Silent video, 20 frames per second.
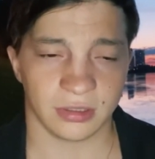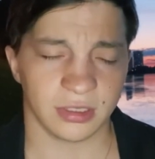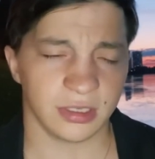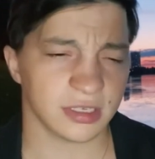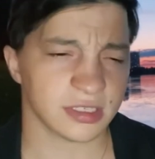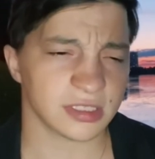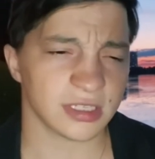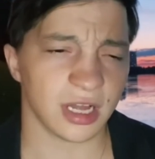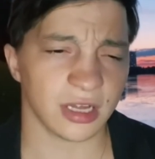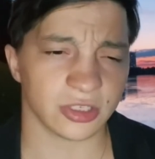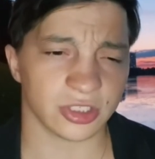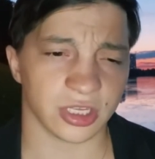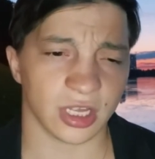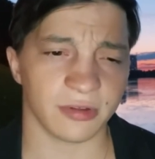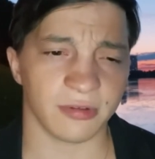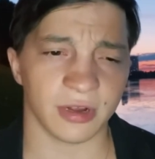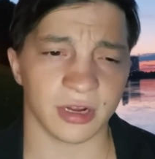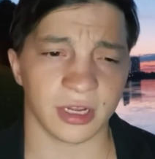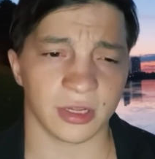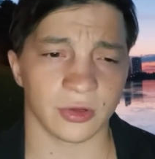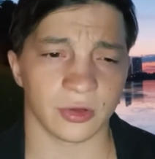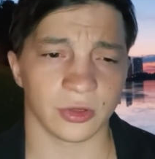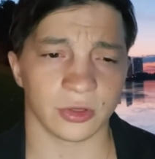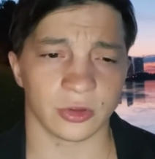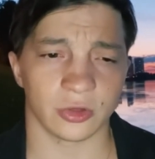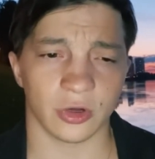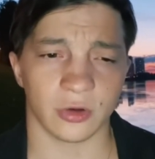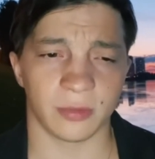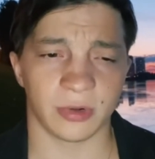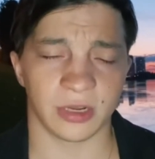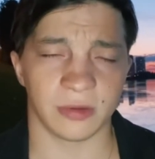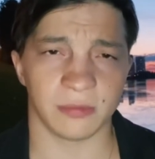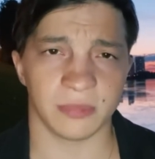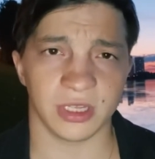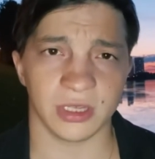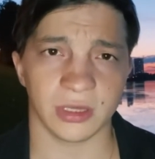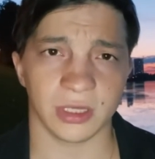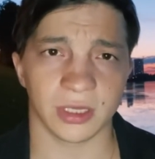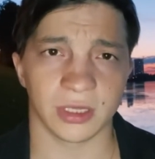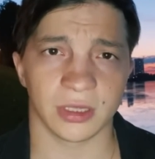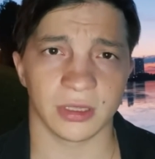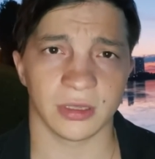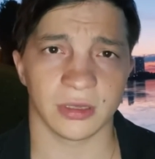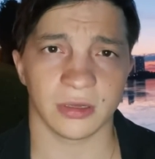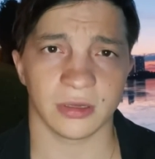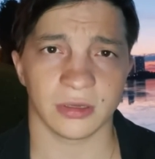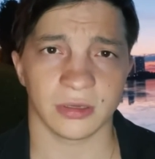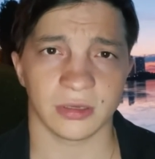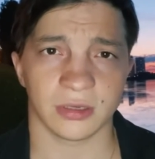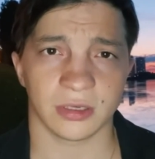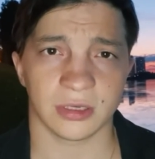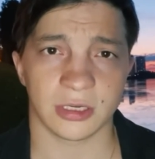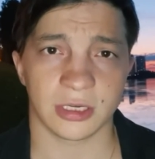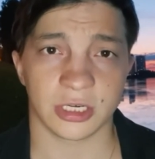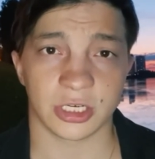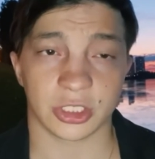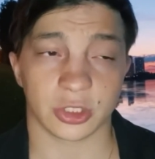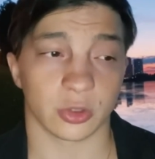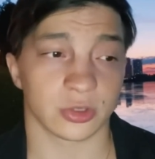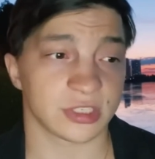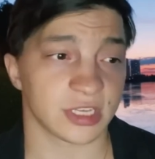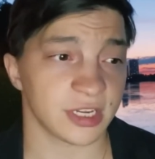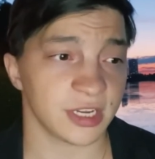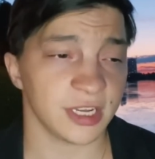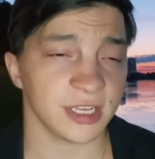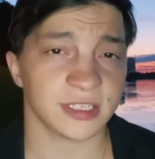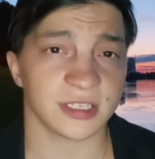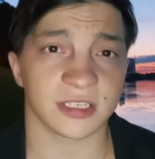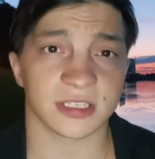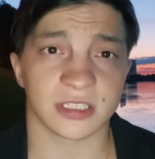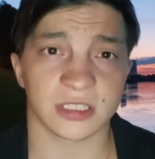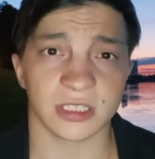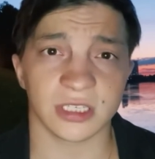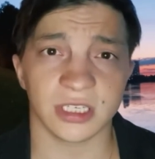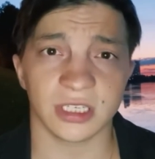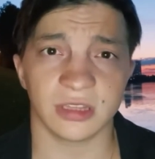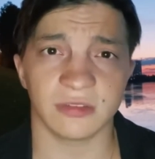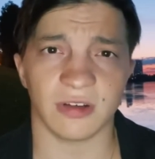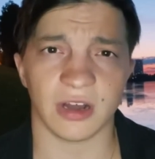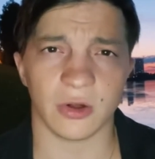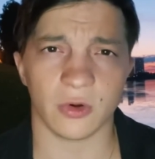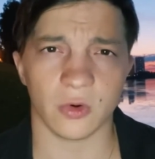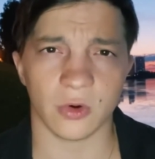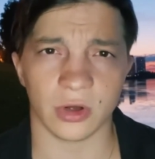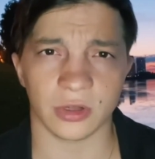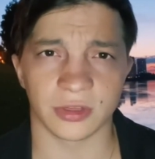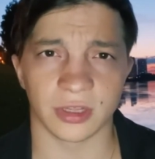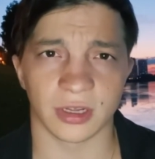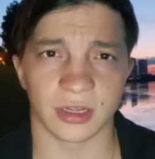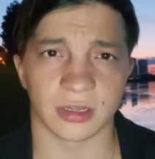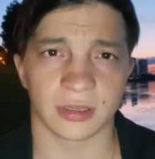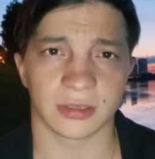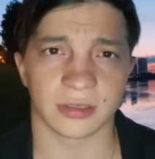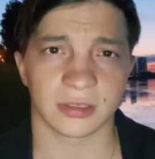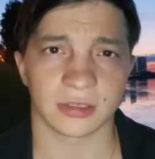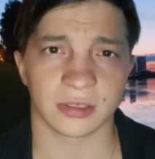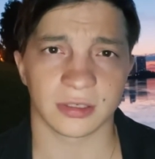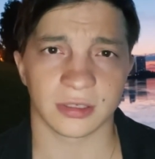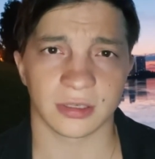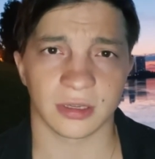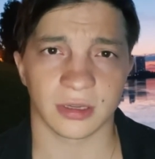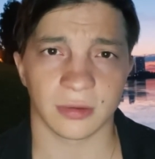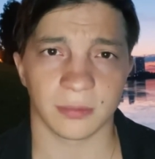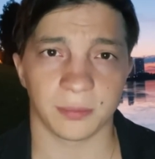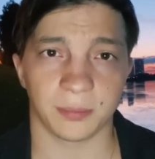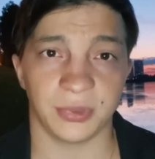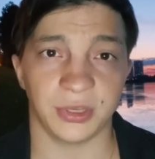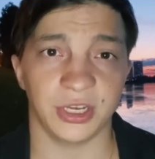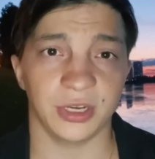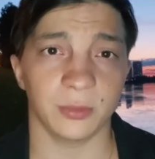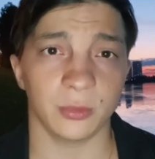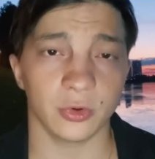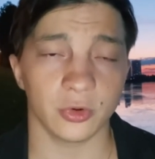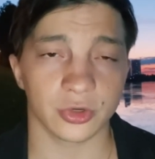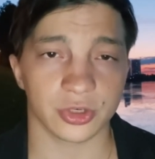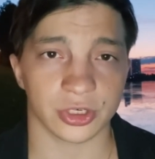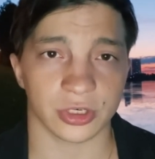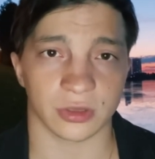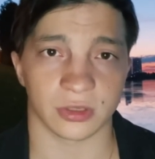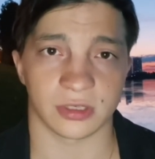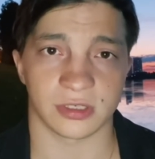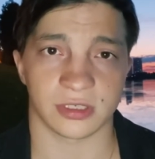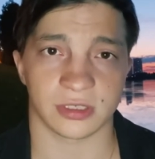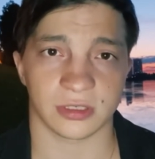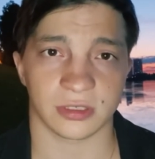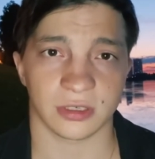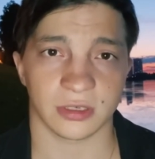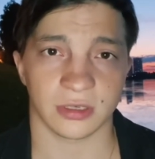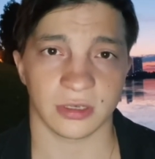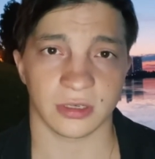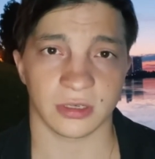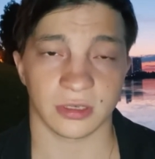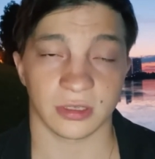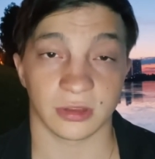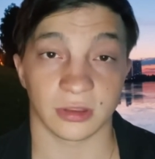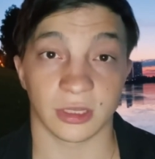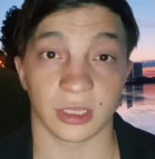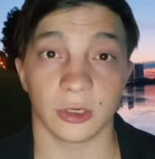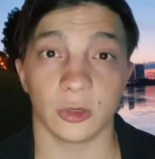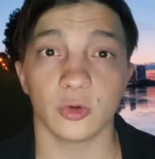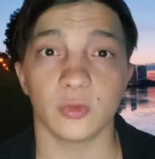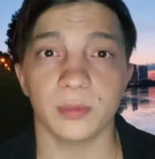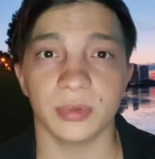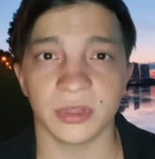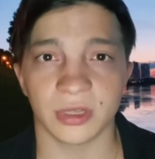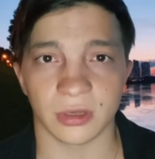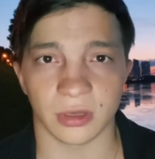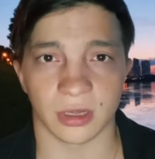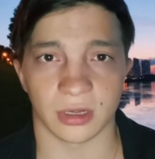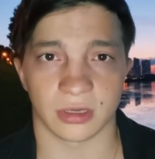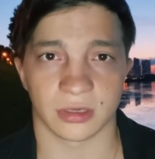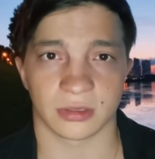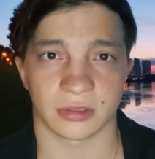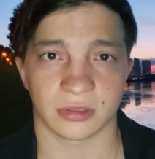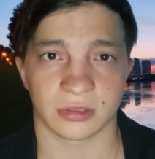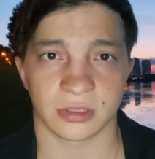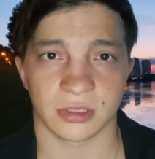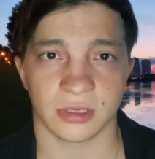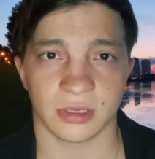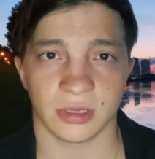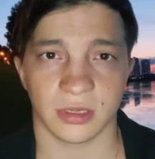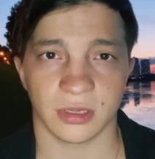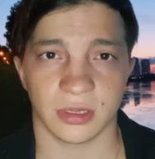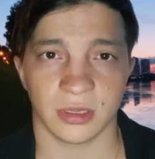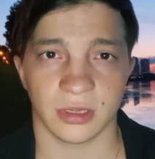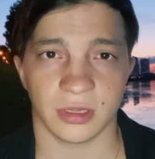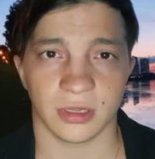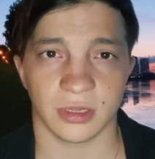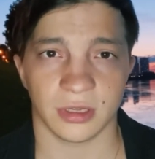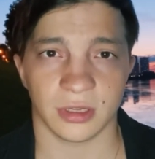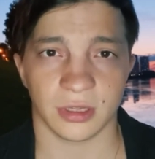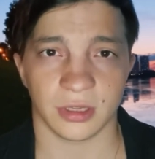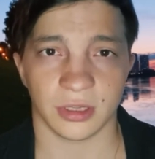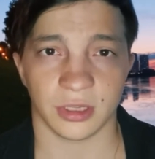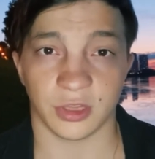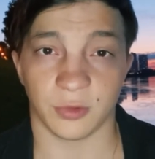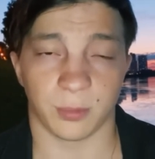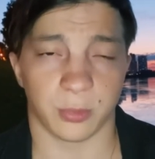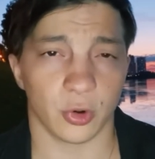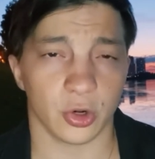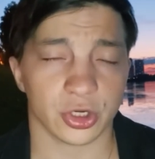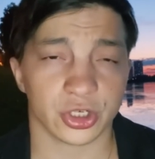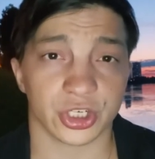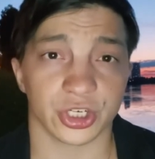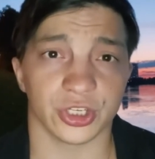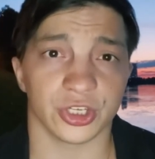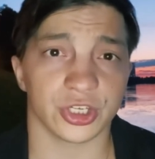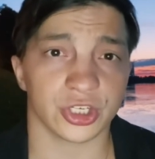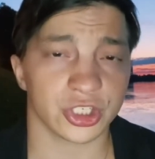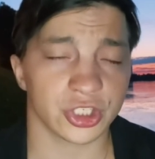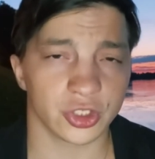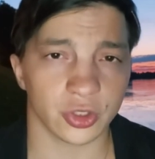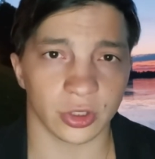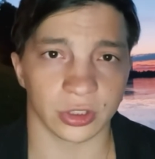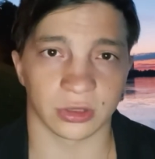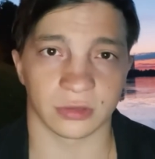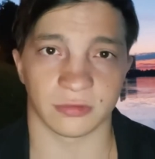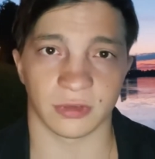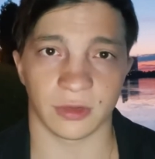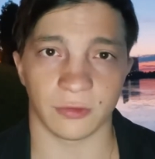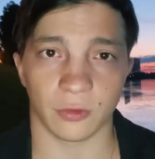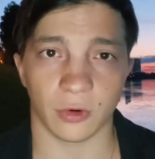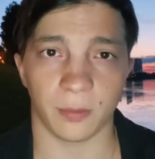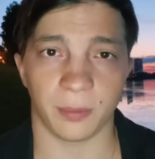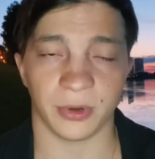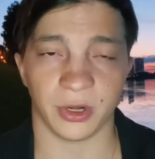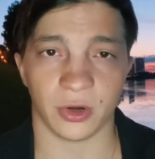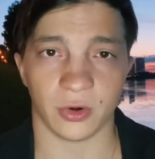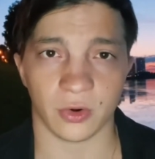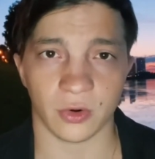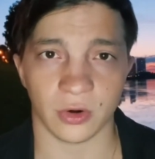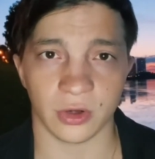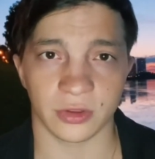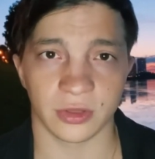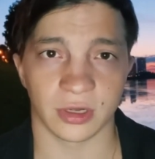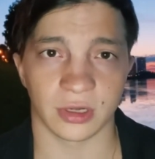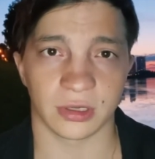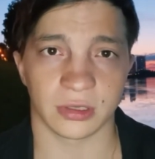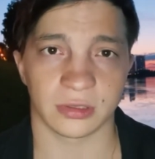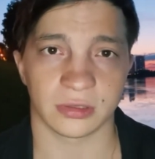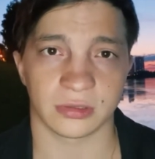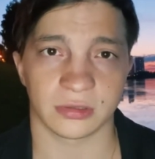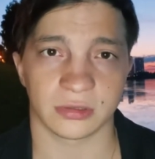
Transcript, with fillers: Ты не знал человека ее недобрый, милый, что за эти злые два года перемучилась, долюбила и больше не ждет твоего прихода.